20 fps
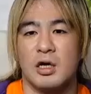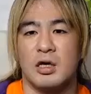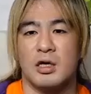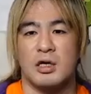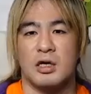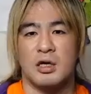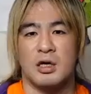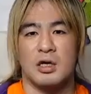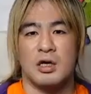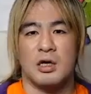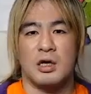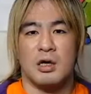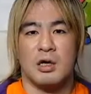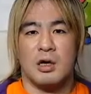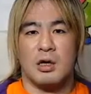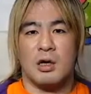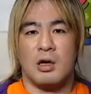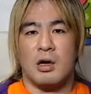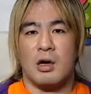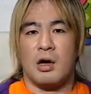い、
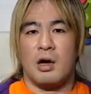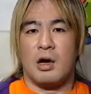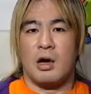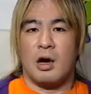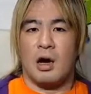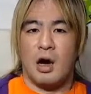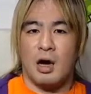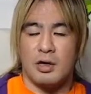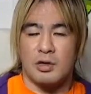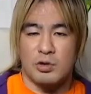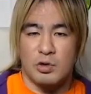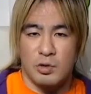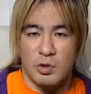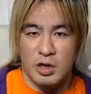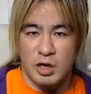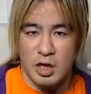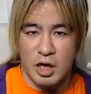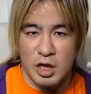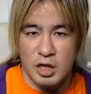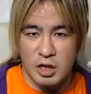はい、というわ
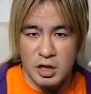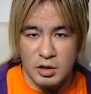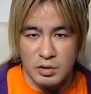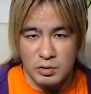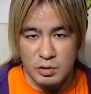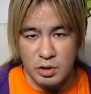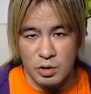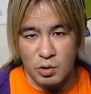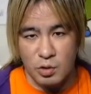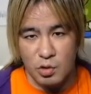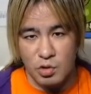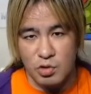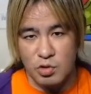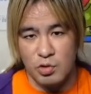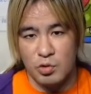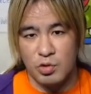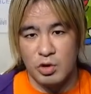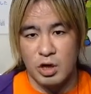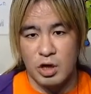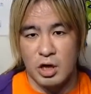けで明日なのでよろし
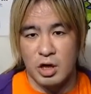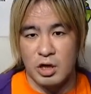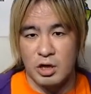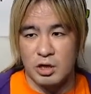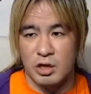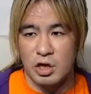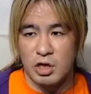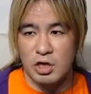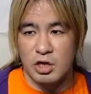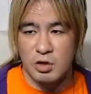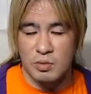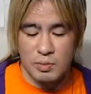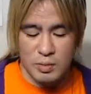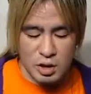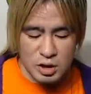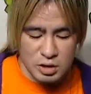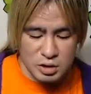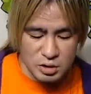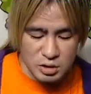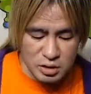くお願いいたし
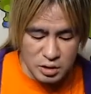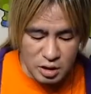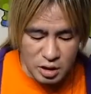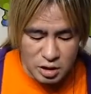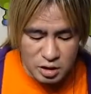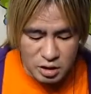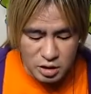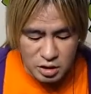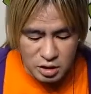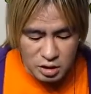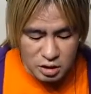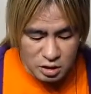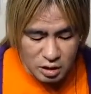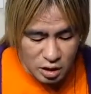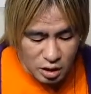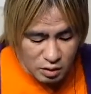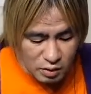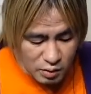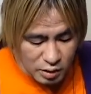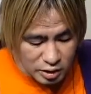ます。明日
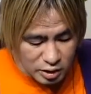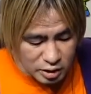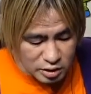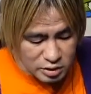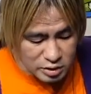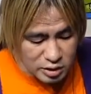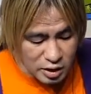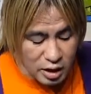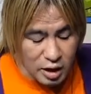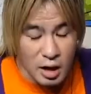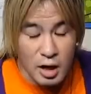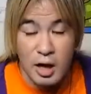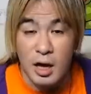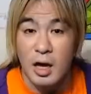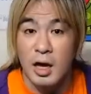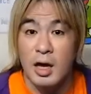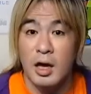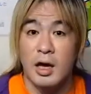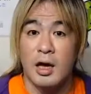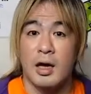はです
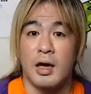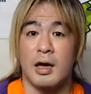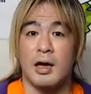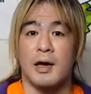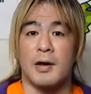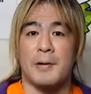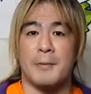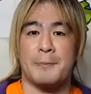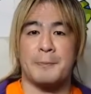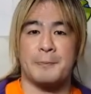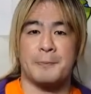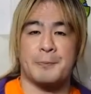ね、